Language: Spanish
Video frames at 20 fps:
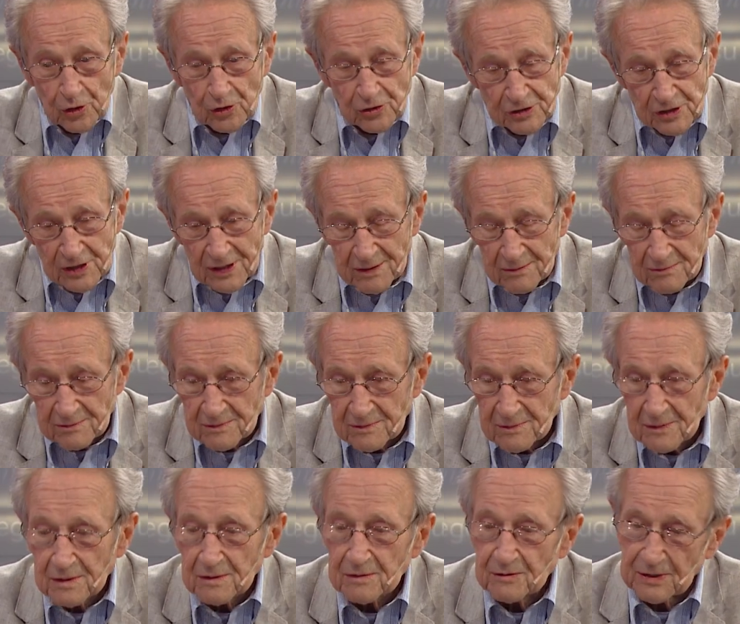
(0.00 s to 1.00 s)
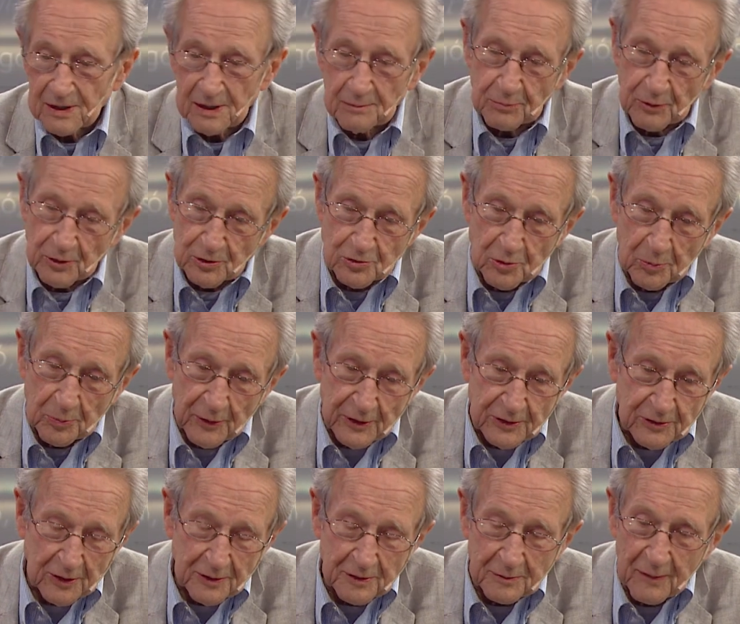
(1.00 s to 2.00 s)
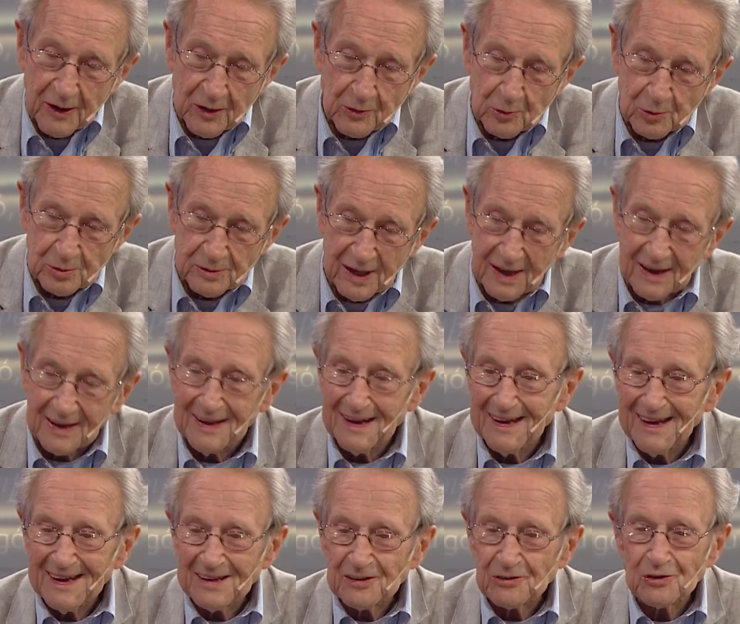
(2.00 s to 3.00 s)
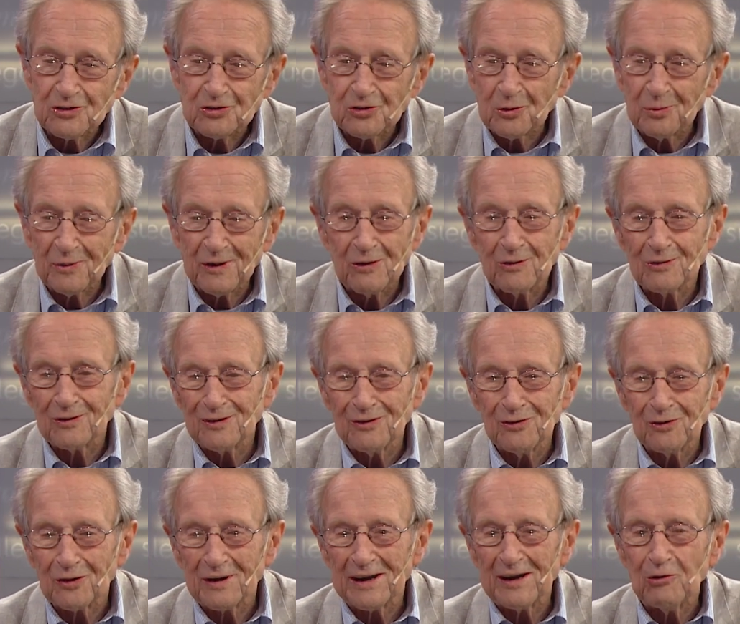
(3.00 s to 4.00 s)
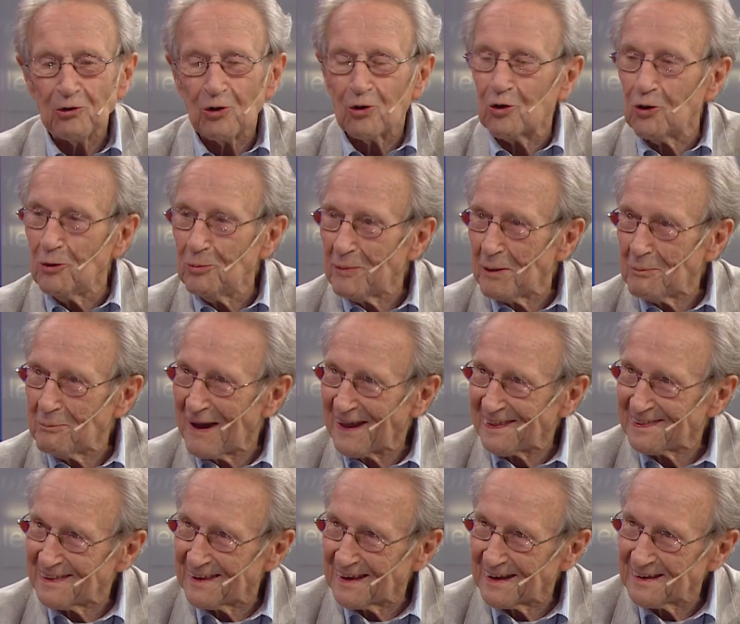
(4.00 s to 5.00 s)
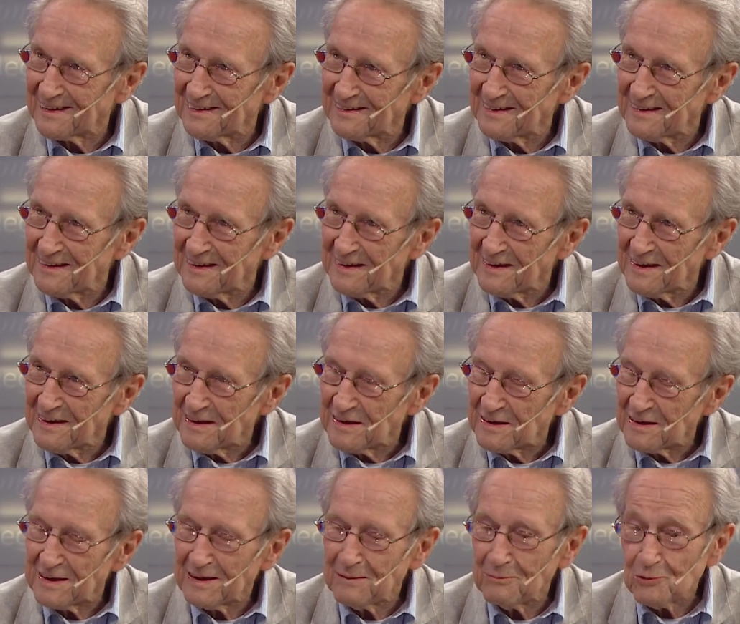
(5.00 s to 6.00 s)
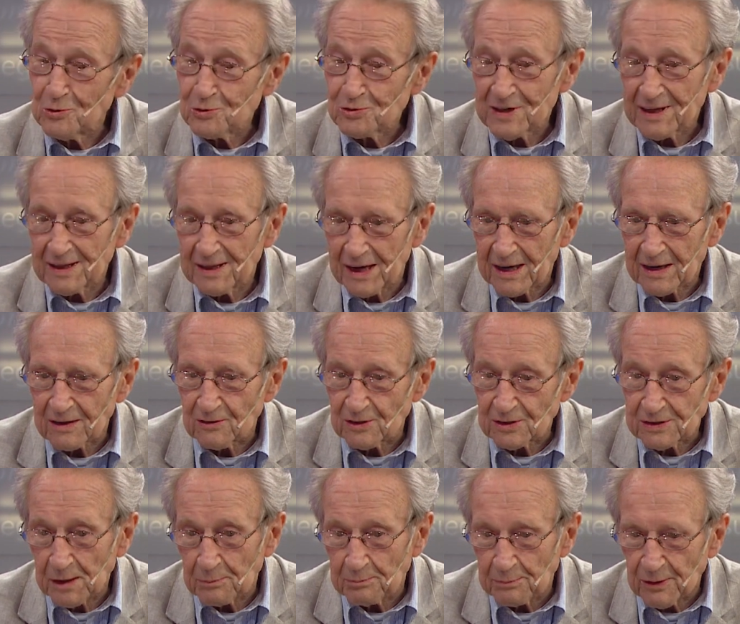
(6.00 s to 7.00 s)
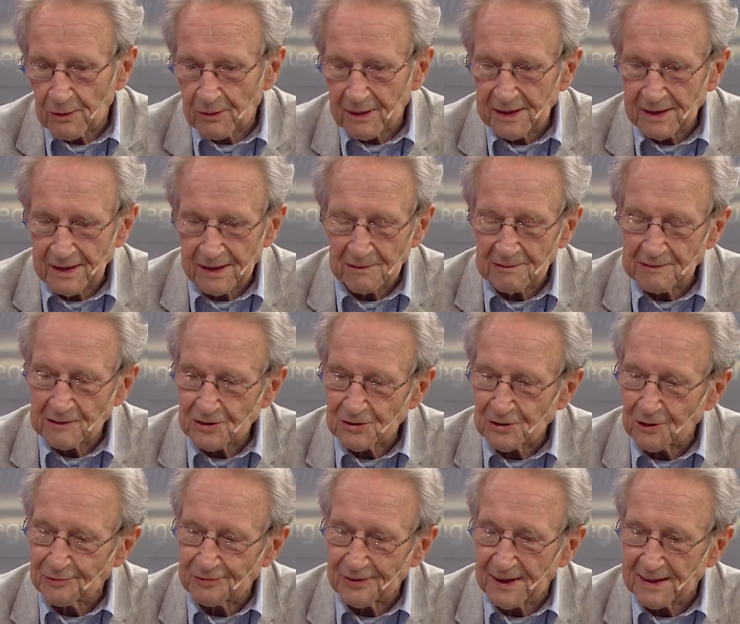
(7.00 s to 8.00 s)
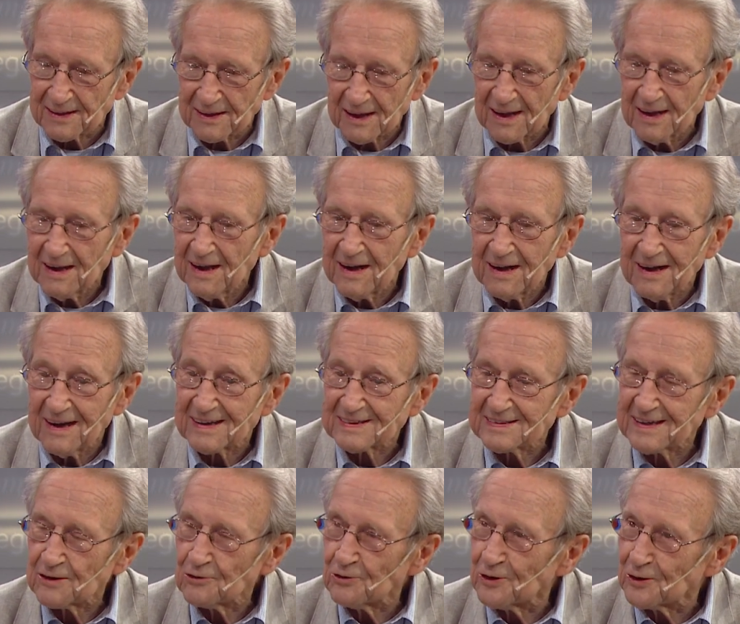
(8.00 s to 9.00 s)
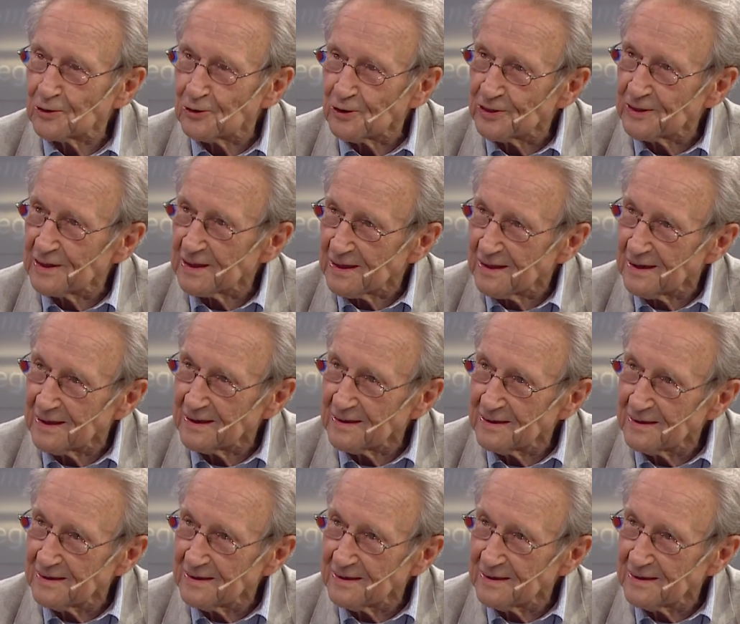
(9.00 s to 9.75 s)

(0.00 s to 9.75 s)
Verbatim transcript: de Buenos Aires, obviamente. por supuesto, a mí me gusta. Entonces yo veo lo que el ojo me manda. Y muchas de las cosas, espero que ninguno se ofenda, la saco escondida.